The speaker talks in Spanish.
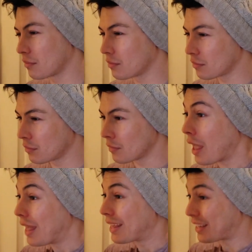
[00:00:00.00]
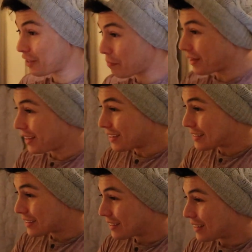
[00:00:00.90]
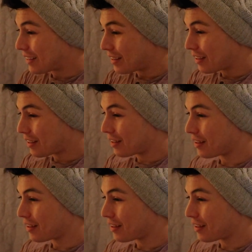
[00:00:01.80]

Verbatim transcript: qué quieres quieres pancake? No, no, no, no,